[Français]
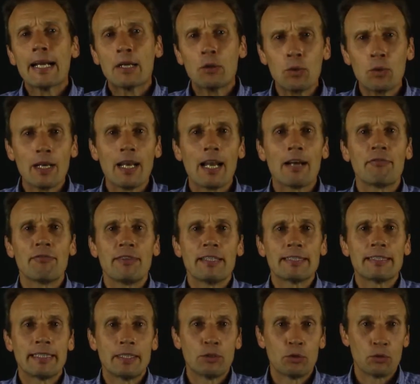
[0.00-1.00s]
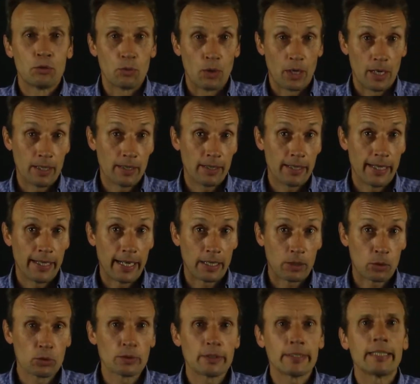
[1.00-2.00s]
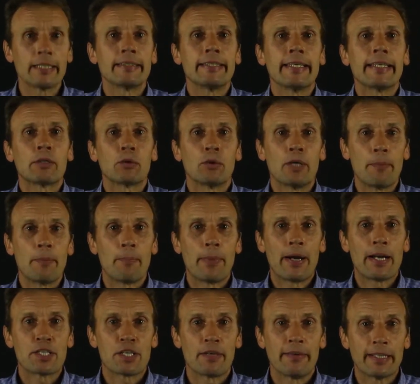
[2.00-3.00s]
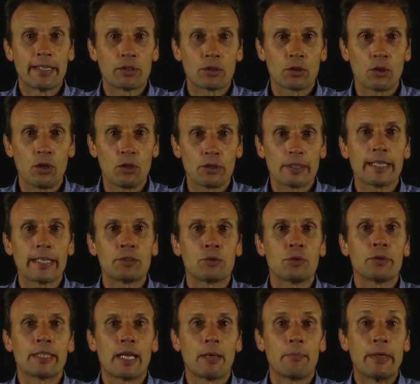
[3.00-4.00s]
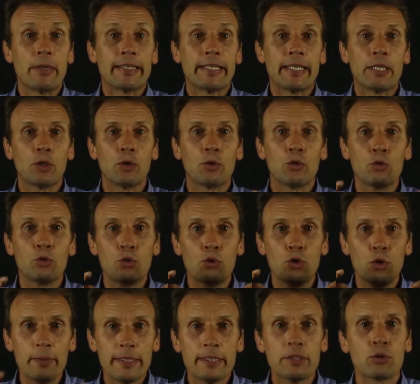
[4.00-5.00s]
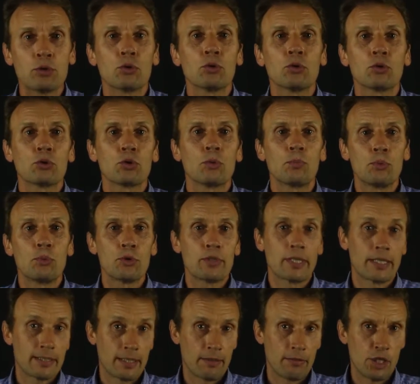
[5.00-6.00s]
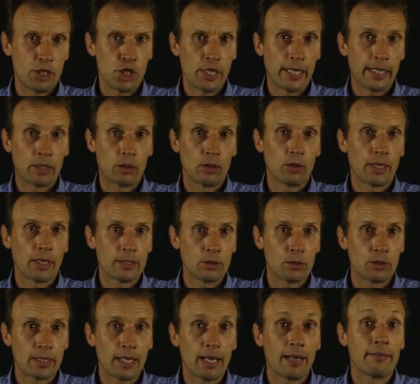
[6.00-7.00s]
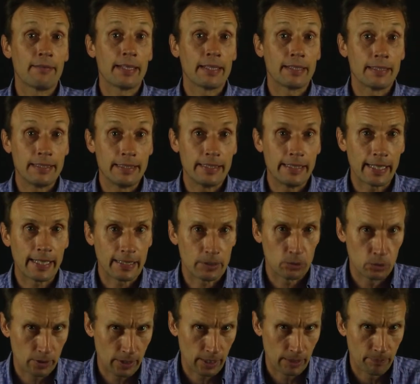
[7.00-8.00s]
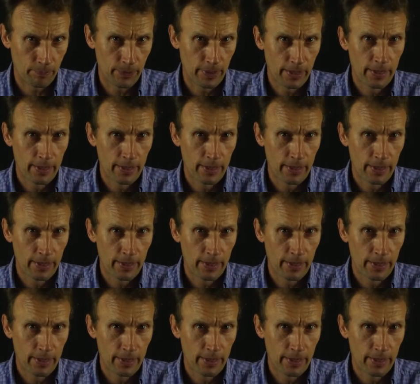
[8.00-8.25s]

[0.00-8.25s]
Google a fait ses devoirs et a constaté que les pages avec 30 résultats mettaient une demi-seconde de plus à s'afficher que le résultat avec 10 résultats.